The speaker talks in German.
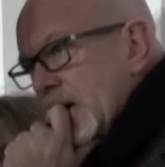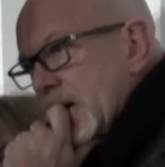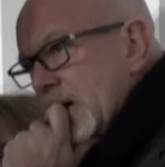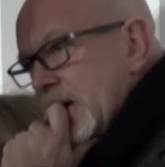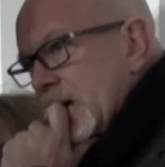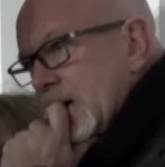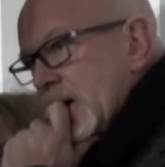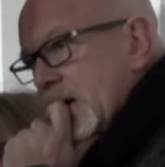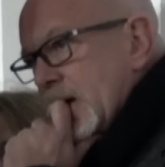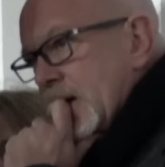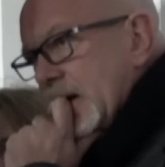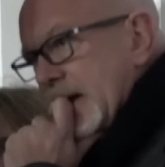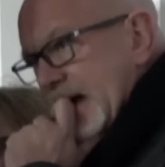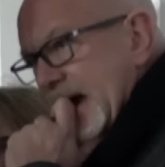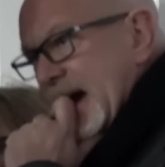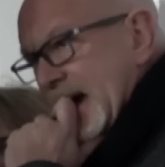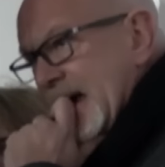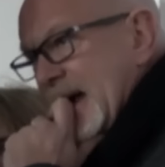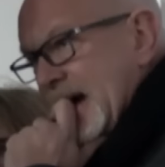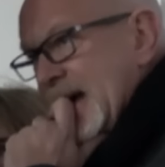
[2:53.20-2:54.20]
gucken.
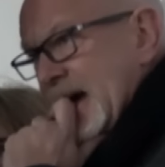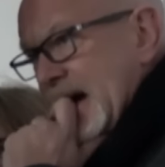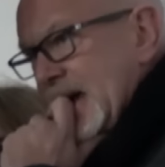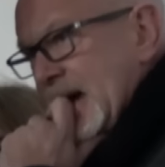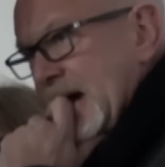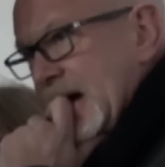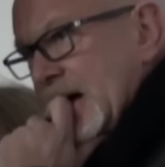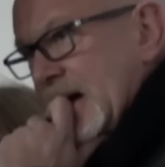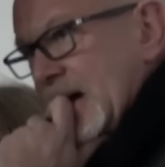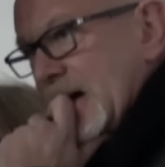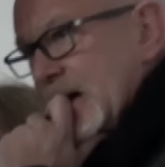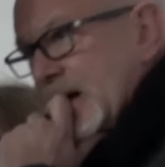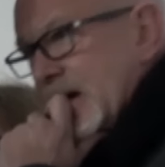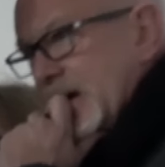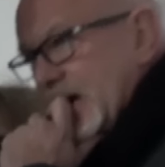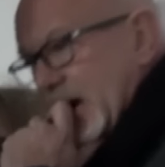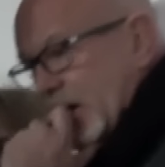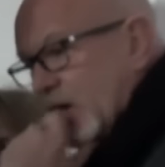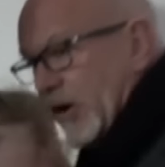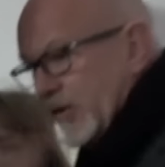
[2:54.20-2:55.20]
Ja, ja, ja, ja.
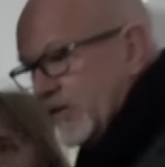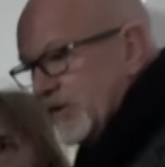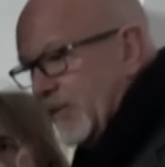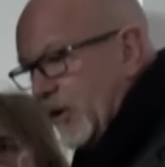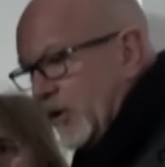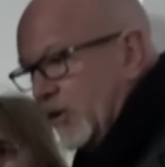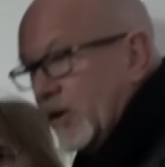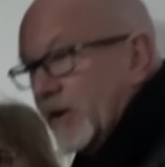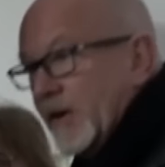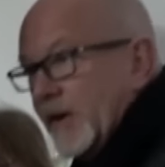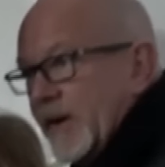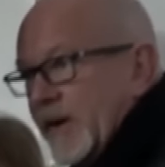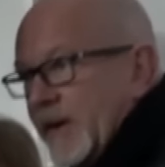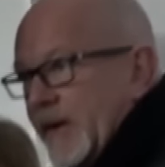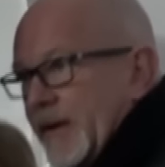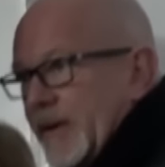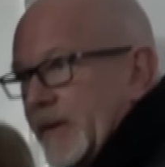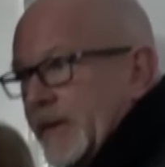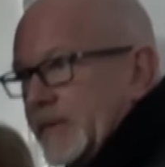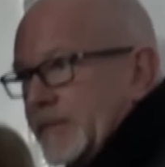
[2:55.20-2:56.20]
Ja, können Sie also mal gucken. Das ist im
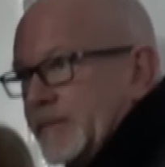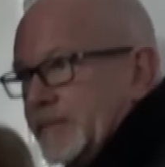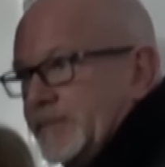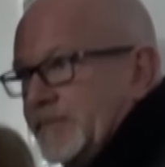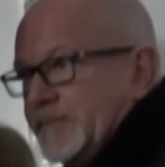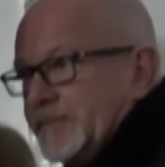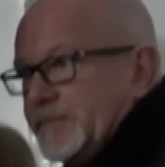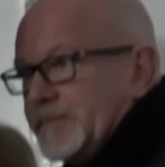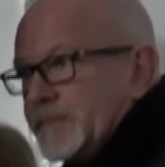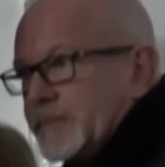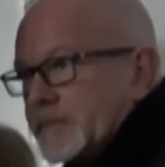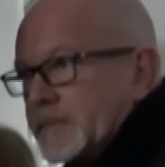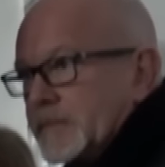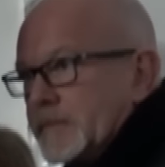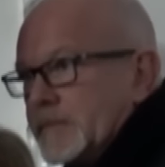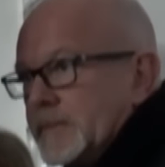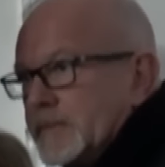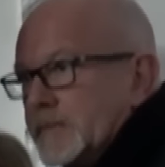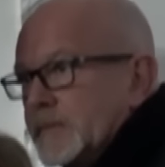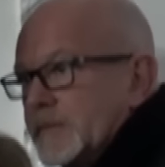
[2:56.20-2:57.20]
letzten Monat
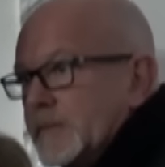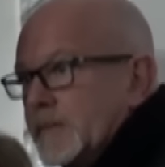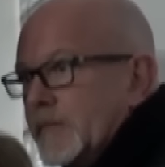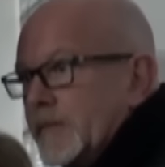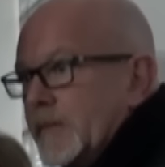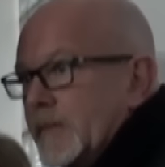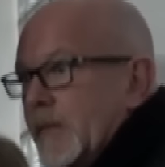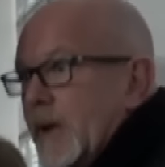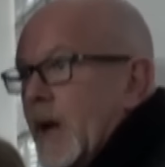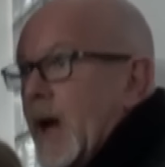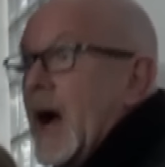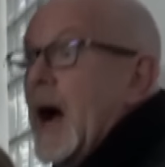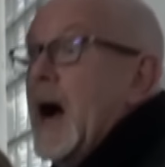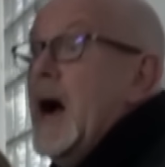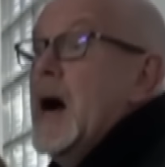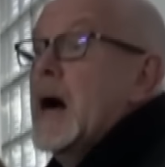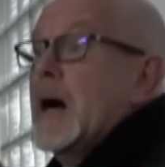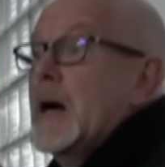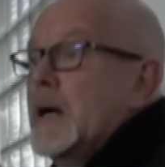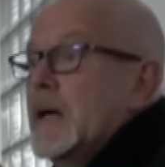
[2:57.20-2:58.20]
gekauft.
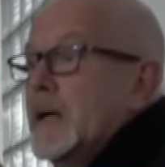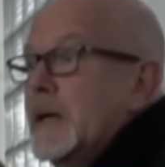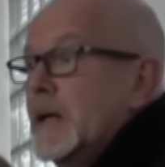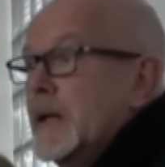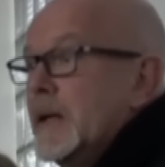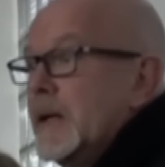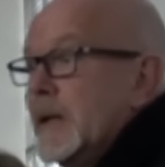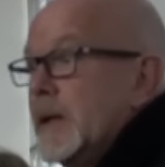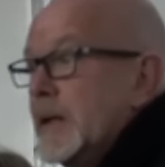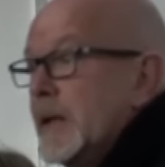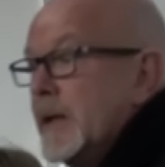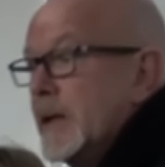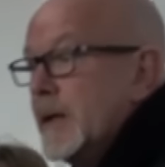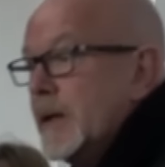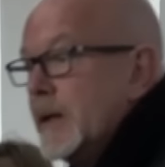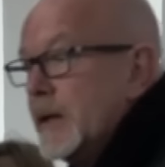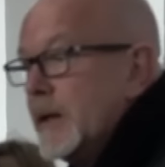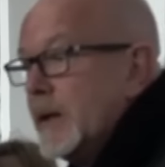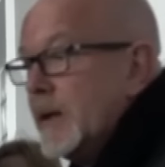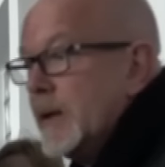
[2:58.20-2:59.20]
Ah. Es wurde äh,
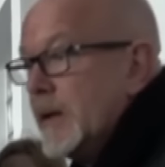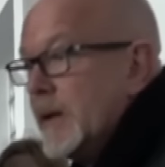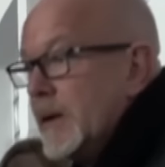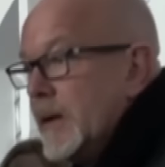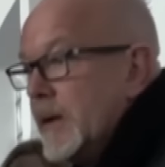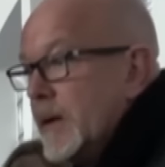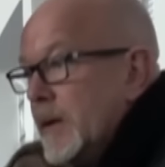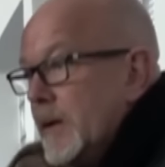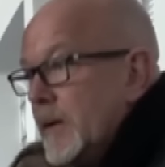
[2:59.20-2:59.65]
ist beim, beim